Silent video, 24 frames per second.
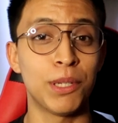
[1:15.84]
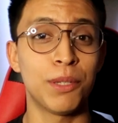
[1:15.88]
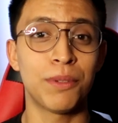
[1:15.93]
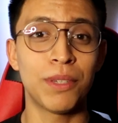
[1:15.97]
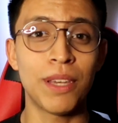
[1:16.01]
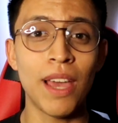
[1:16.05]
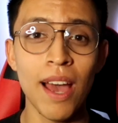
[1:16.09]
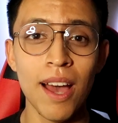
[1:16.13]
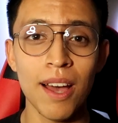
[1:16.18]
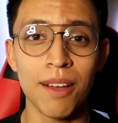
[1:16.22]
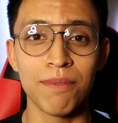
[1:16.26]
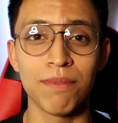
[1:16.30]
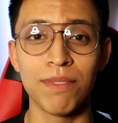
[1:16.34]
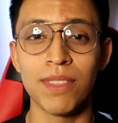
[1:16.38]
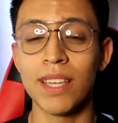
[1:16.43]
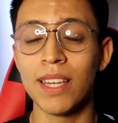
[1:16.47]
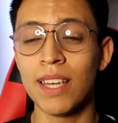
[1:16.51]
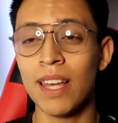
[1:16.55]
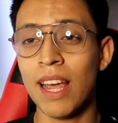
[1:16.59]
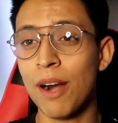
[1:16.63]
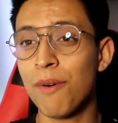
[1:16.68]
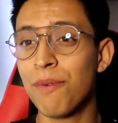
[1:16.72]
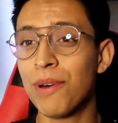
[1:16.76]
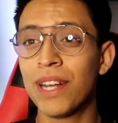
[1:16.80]
pues ya
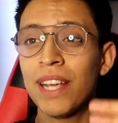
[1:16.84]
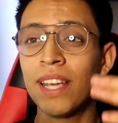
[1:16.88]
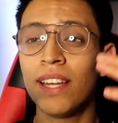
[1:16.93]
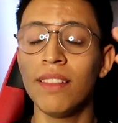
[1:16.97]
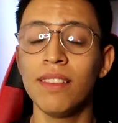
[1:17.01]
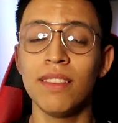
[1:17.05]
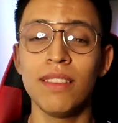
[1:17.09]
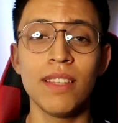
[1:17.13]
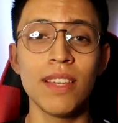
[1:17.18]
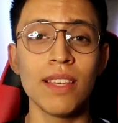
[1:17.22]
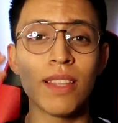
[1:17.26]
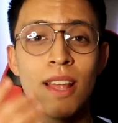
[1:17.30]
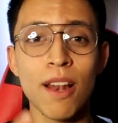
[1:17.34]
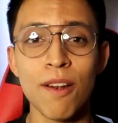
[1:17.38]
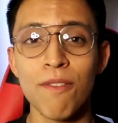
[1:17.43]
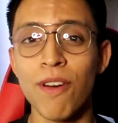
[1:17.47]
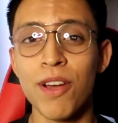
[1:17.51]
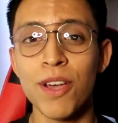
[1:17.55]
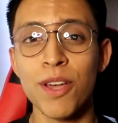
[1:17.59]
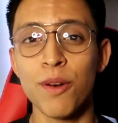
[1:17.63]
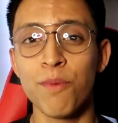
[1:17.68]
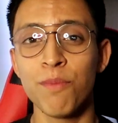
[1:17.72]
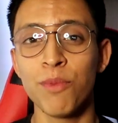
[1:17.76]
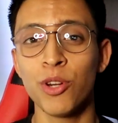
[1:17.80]
ni Harry Kane ni en el
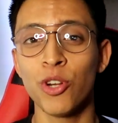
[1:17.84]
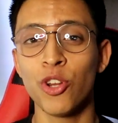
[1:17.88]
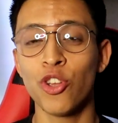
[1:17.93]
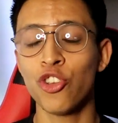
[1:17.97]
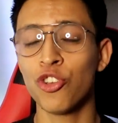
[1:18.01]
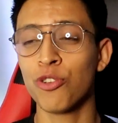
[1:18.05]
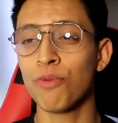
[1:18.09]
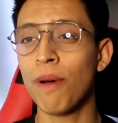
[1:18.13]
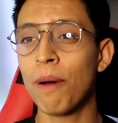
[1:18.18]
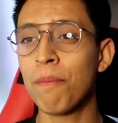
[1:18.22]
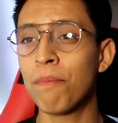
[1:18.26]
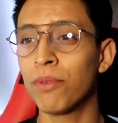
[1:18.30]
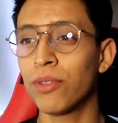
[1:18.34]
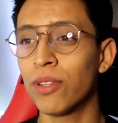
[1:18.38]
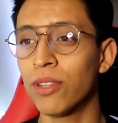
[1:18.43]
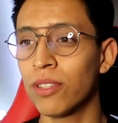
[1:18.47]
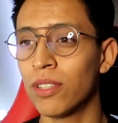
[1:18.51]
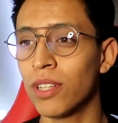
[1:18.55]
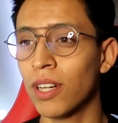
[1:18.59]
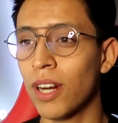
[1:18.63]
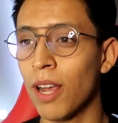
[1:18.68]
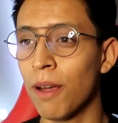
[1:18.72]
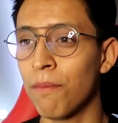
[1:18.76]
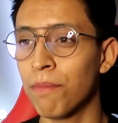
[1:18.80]
Bayern Múnich va a
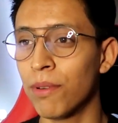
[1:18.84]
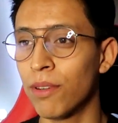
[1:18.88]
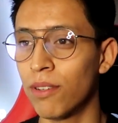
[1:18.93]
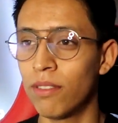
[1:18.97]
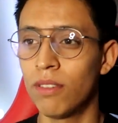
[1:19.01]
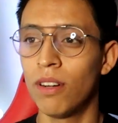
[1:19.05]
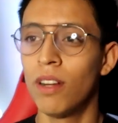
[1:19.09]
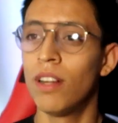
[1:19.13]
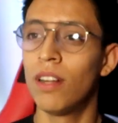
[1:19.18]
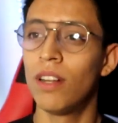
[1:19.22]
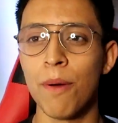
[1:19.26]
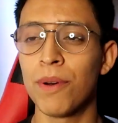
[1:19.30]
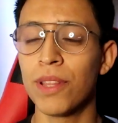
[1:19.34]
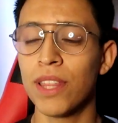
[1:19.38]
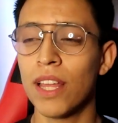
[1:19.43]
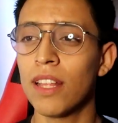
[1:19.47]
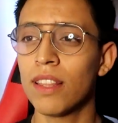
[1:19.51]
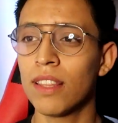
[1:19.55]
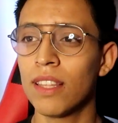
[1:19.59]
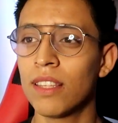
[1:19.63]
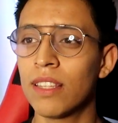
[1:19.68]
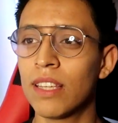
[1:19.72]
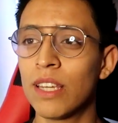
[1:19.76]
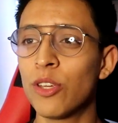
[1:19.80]
poder ser campeón. La
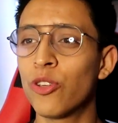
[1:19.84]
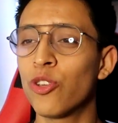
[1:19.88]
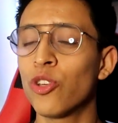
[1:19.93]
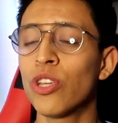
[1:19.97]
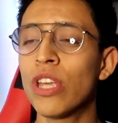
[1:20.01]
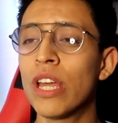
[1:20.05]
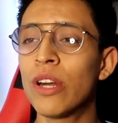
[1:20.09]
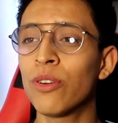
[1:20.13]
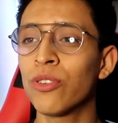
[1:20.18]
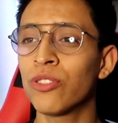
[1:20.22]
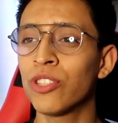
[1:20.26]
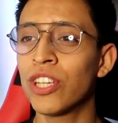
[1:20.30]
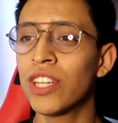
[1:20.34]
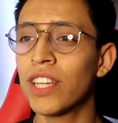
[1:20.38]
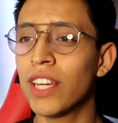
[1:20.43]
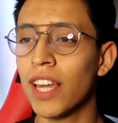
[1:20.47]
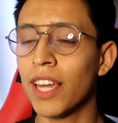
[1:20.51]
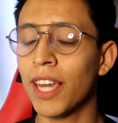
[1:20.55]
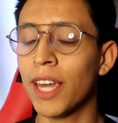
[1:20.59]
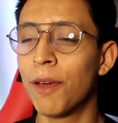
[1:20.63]
verdad es que yo ya no sé en qué